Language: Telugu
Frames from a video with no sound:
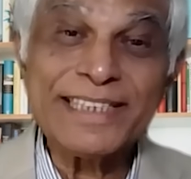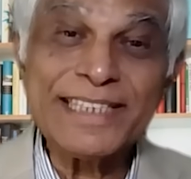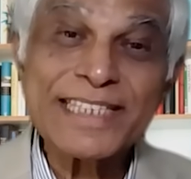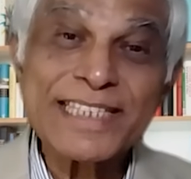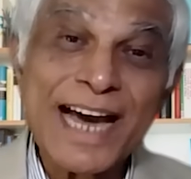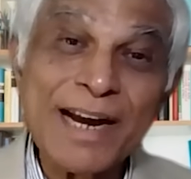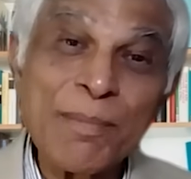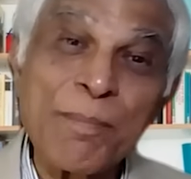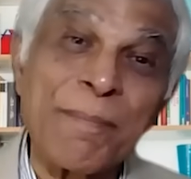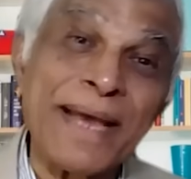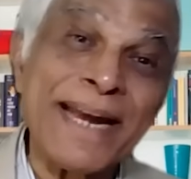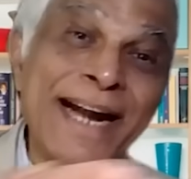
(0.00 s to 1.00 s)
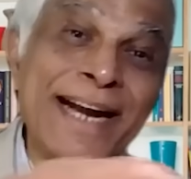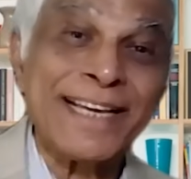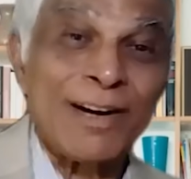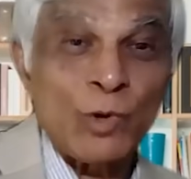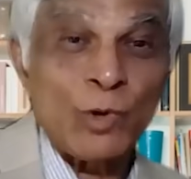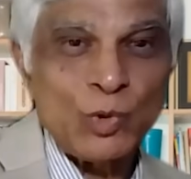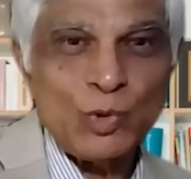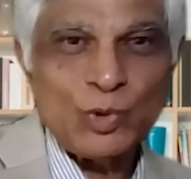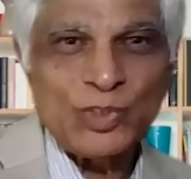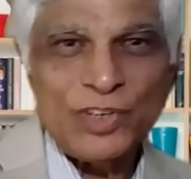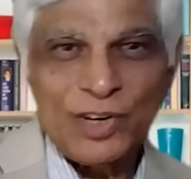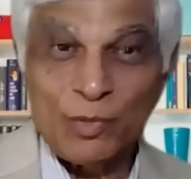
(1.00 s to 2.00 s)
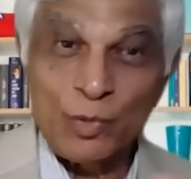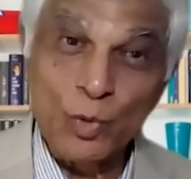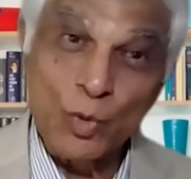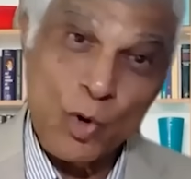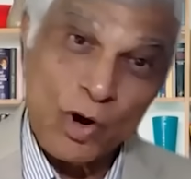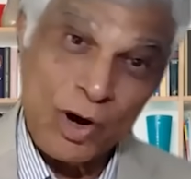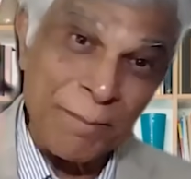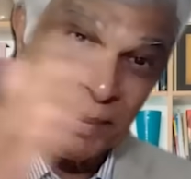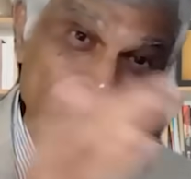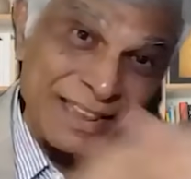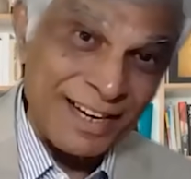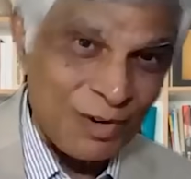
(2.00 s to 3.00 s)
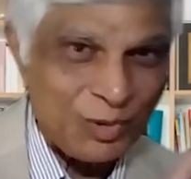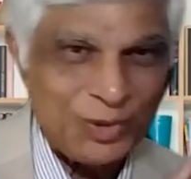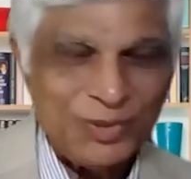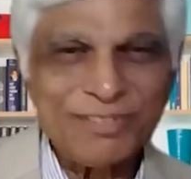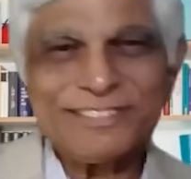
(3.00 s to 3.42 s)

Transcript: ఈసారి పెరేడ్ గ్రౌండ్స్కి వస్తున్నాడు ఇంకొక పెద్ద గ్రౌండ్